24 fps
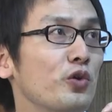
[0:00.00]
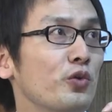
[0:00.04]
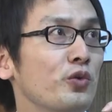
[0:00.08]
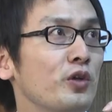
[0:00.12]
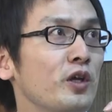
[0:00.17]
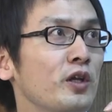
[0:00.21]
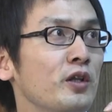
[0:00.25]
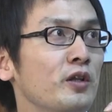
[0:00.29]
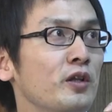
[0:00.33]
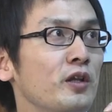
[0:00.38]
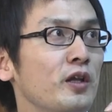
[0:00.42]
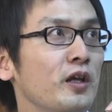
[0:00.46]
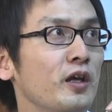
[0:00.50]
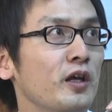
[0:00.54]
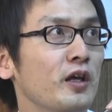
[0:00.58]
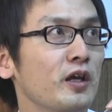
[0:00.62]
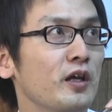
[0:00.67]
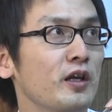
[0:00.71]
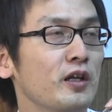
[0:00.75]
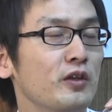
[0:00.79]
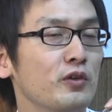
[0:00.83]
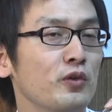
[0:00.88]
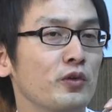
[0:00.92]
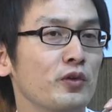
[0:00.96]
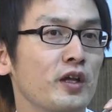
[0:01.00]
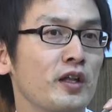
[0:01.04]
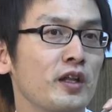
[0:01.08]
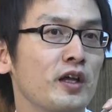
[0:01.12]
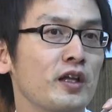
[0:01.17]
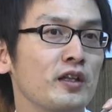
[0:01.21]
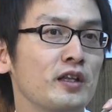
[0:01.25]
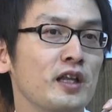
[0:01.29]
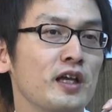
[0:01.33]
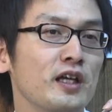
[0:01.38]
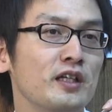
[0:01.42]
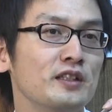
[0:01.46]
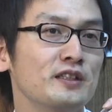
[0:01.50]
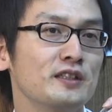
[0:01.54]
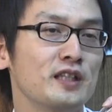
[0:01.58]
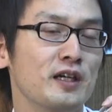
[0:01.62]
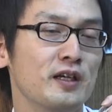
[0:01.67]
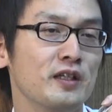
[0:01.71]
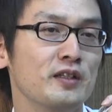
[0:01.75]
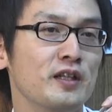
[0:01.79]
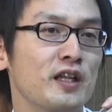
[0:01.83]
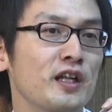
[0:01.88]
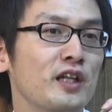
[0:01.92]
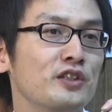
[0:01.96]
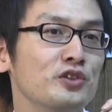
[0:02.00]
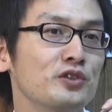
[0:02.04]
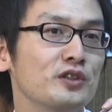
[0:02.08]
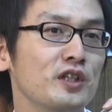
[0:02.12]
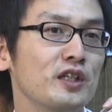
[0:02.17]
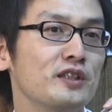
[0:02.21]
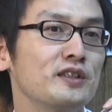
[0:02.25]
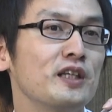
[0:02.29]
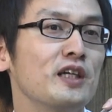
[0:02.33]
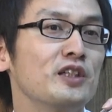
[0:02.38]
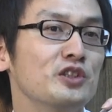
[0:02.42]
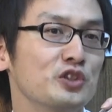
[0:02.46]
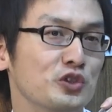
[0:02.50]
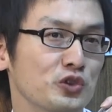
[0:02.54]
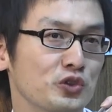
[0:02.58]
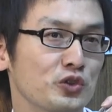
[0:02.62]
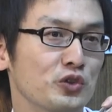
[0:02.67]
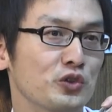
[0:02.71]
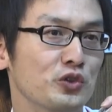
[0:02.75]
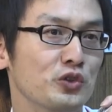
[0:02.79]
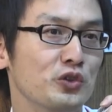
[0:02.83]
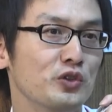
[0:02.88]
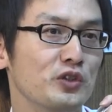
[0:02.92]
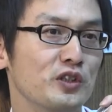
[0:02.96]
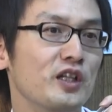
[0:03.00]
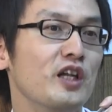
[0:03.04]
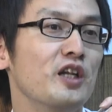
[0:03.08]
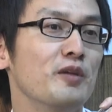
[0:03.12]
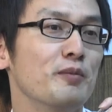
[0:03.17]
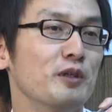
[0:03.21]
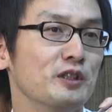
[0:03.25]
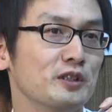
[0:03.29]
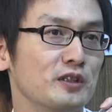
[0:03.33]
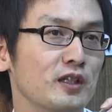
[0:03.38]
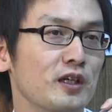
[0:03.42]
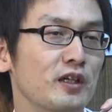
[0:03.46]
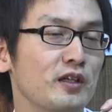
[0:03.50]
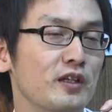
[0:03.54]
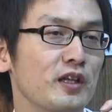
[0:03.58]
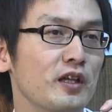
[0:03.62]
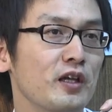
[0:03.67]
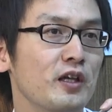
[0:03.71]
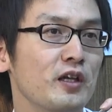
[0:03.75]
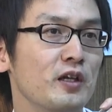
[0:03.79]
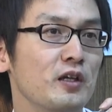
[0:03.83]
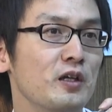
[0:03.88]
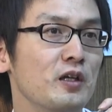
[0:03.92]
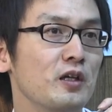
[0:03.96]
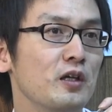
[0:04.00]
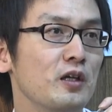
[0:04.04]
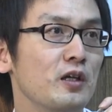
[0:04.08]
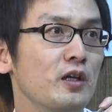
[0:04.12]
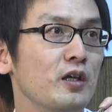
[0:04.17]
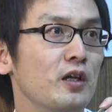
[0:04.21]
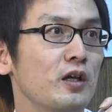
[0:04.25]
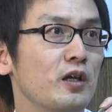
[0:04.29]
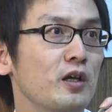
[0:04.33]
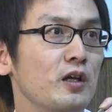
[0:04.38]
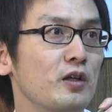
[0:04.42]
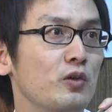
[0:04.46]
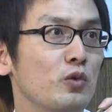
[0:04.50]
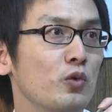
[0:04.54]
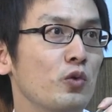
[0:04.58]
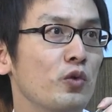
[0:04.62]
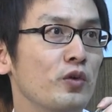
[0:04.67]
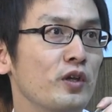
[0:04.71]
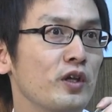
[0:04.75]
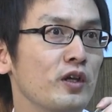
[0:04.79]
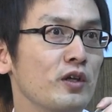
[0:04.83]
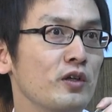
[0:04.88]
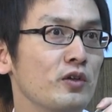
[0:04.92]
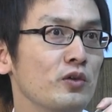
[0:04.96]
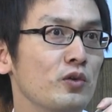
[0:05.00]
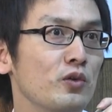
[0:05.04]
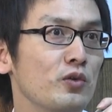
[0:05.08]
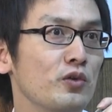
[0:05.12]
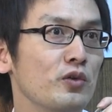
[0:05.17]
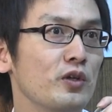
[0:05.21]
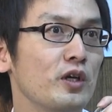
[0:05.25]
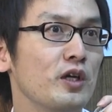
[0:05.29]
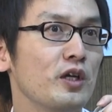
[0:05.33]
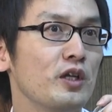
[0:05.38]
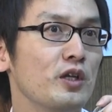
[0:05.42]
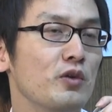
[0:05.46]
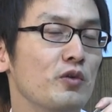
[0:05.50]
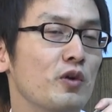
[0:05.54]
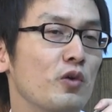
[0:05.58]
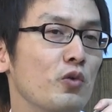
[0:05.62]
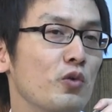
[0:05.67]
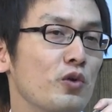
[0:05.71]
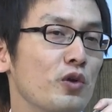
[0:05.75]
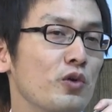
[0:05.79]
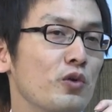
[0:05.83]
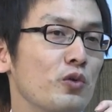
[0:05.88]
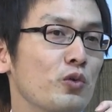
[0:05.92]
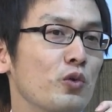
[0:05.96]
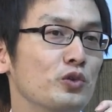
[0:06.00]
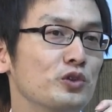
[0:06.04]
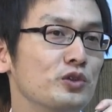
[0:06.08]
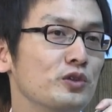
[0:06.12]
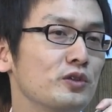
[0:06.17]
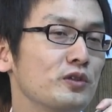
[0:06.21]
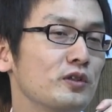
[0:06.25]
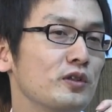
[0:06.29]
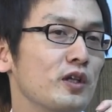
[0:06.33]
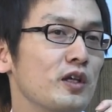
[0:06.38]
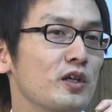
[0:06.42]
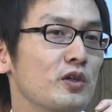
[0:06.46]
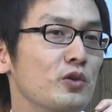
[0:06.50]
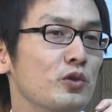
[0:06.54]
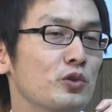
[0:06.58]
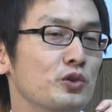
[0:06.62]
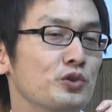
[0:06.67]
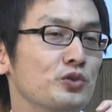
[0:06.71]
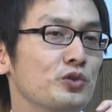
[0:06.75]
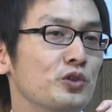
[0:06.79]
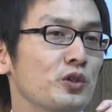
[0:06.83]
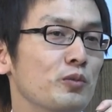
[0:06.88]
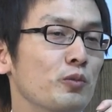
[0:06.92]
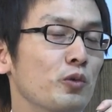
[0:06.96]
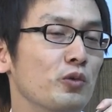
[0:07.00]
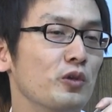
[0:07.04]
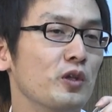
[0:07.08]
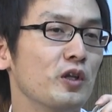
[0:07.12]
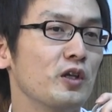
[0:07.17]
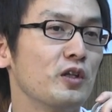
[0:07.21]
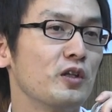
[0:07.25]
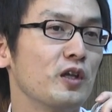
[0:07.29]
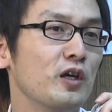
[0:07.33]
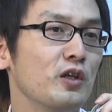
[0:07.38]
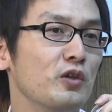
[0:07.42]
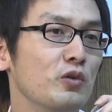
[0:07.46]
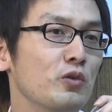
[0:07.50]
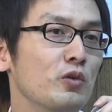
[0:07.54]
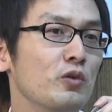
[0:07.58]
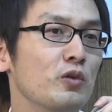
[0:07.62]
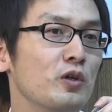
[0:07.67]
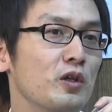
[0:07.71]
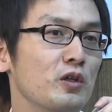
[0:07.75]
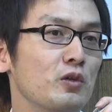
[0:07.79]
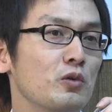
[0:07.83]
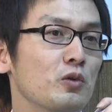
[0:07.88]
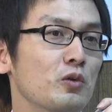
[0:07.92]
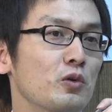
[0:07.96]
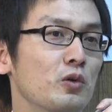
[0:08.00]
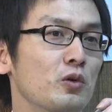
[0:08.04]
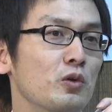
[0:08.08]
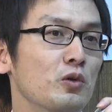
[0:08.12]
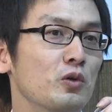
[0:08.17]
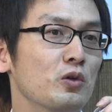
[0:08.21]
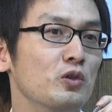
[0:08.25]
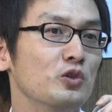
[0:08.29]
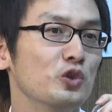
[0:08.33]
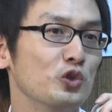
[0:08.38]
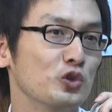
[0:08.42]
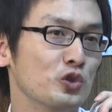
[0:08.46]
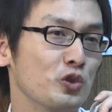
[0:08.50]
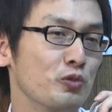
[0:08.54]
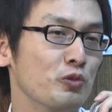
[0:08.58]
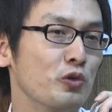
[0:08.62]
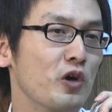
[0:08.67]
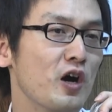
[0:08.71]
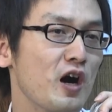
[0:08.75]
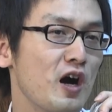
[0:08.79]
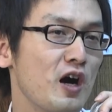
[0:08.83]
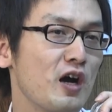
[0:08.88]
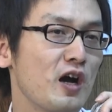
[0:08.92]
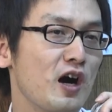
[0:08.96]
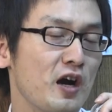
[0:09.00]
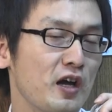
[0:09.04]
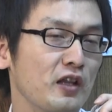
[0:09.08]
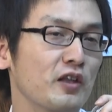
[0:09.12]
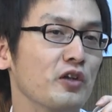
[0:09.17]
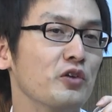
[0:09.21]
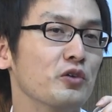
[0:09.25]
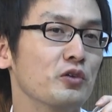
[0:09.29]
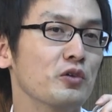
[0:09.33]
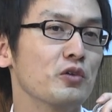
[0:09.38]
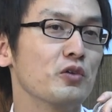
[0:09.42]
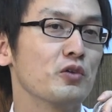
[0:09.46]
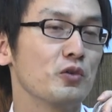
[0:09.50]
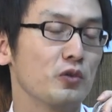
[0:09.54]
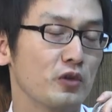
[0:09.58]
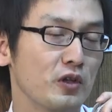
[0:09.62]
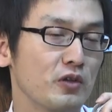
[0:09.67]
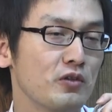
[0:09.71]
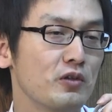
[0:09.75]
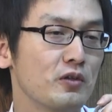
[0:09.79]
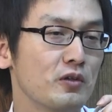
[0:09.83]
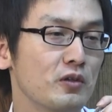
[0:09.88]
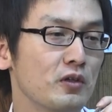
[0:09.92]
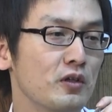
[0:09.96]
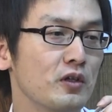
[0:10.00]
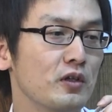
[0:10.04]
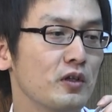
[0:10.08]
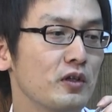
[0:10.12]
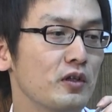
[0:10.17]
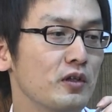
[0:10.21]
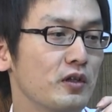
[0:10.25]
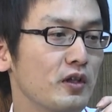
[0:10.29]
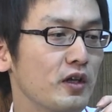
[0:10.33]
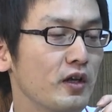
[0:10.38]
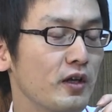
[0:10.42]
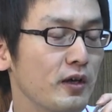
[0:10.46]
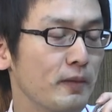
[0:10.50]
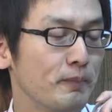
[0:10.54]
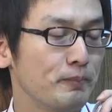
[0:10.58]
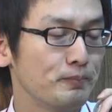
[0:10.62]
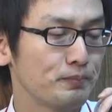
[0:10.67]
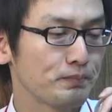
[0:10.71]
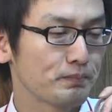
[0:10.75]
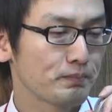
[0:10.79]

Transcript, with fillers: 去年で、えー、と7対7 0対30になりましたでえー、と5年後ぐらいにはこれを50対50に持ってきたいと,、えー、と上層部は考えてるそうです。で